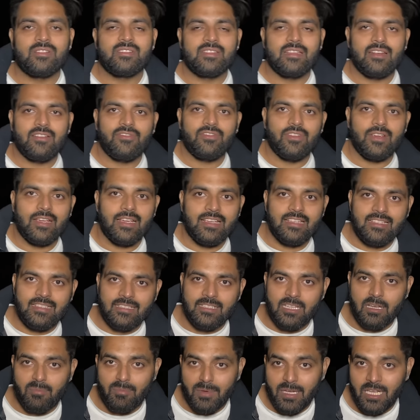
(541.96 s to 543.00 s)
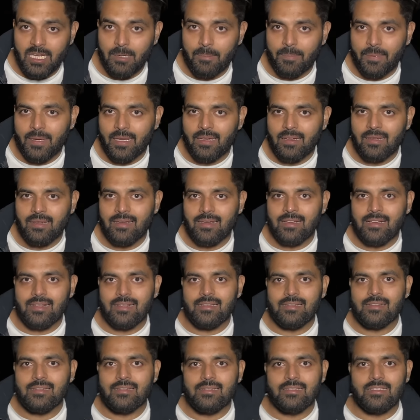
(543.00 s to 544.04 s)
सिर्फ इस ज़मीन पे
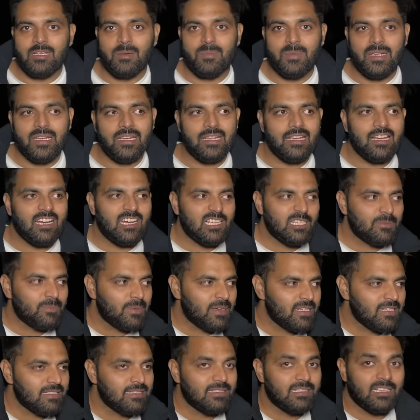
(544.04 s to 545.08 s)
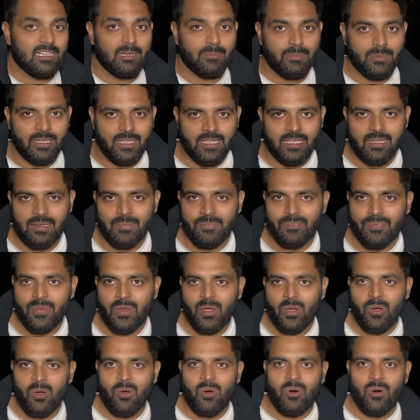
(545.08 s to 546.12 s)
इस ज़मीन के आसपास जन्म लिया
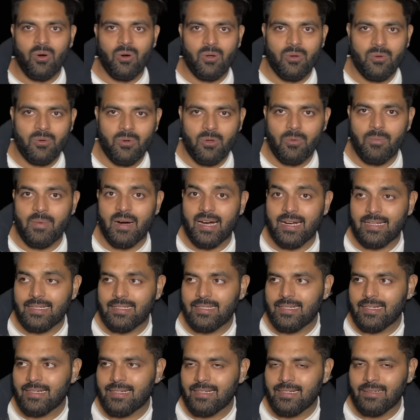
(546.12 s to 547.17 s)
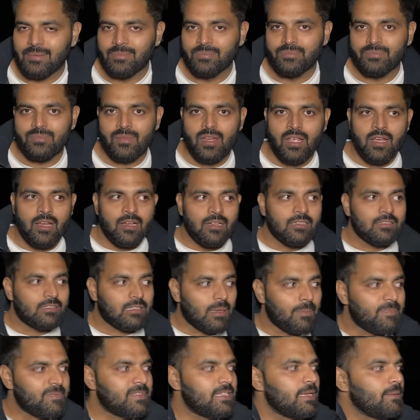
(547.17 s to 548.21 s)
और उनको मार दिया गया
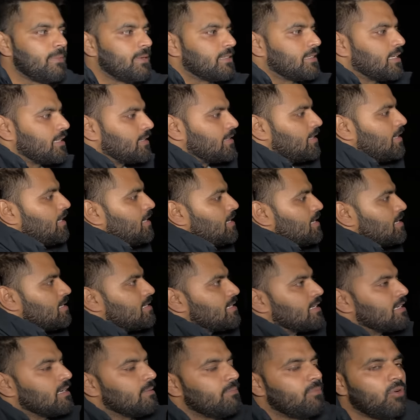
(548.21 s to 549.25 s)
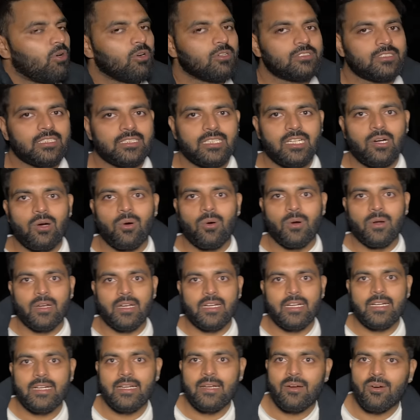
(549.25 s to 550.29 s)
तब से बताते हैं ये जगह बहुत ज़्यादा
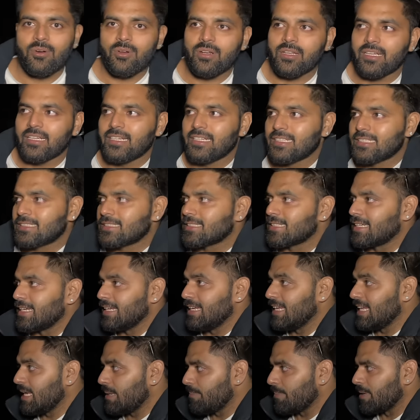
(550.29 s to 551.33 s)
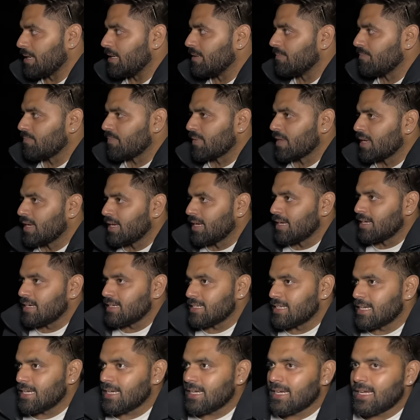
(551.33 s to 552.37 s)
हॉन्टेड है और इस किले में
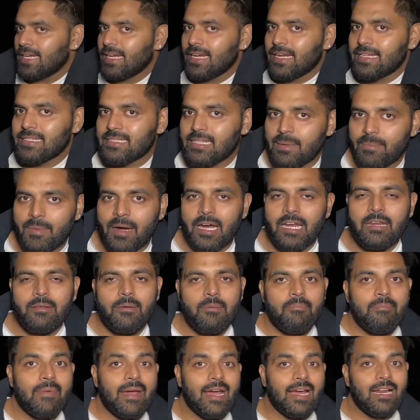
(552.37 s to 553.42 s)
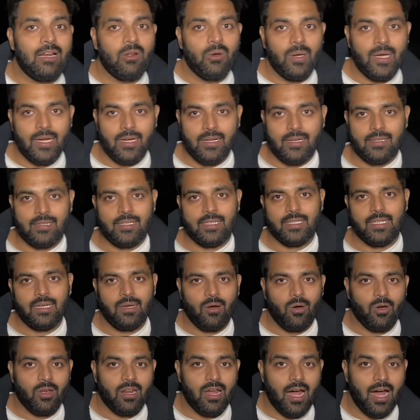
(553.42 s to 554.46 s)
ये एक ज़माने में महल होया करता था
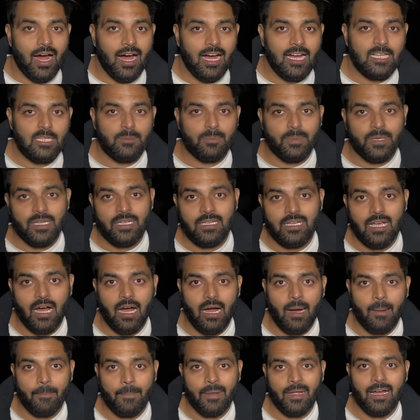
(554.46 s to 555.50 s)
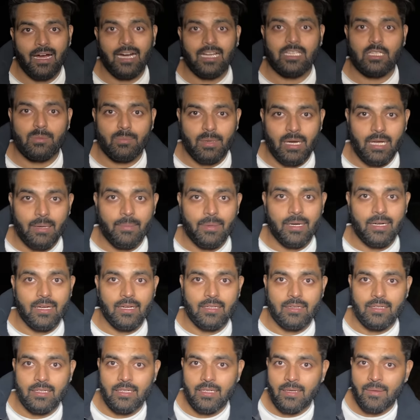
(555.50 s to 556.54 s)
और आज भी यहाँ पे आत्माएं
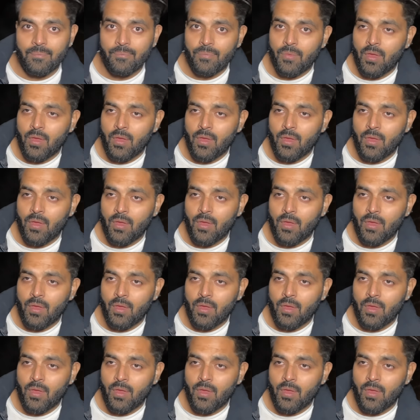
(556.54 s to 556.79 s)
भटकती हैं